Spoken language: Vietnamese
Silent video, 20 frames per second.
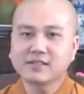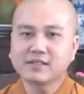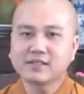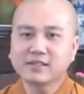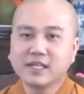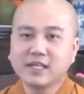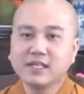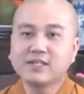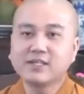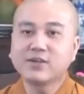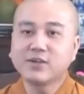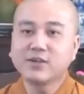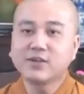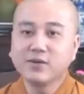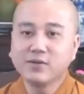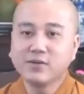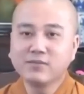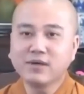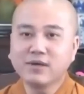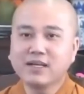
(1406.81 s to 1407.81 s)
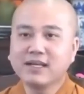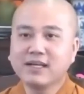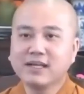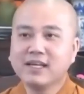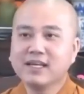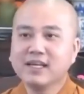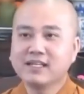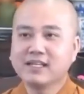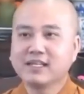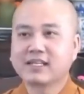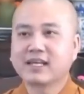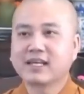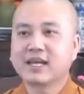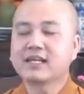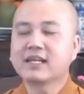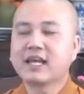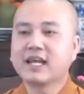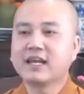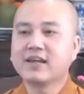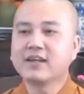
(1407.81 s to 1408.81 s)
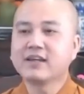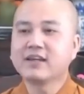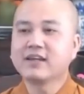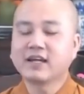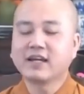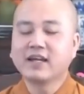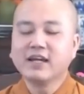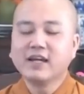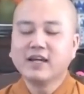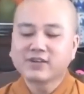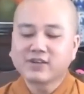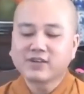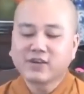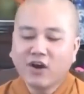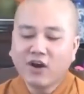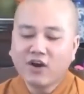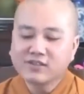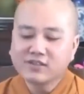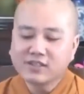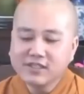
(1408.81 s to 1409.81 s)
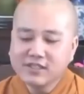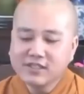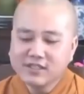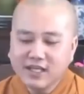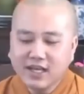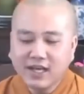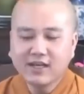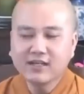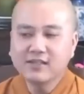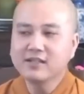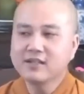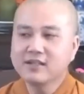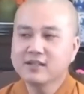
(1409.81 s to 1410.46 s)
đi cho nó đúng á thì các ngài nói rằng con cứ nhớ